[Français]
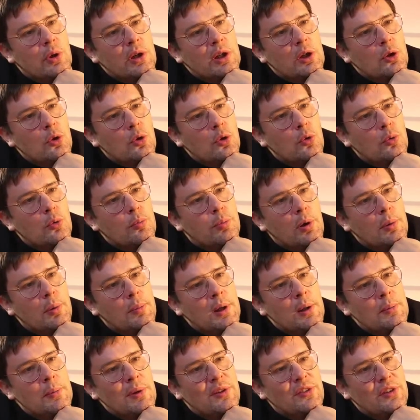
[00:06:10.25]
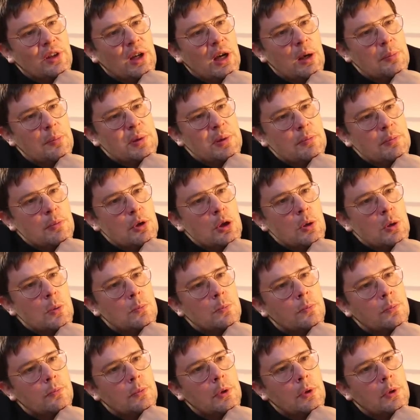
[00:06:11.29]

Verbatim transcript: réglerons le problème assez rapidement.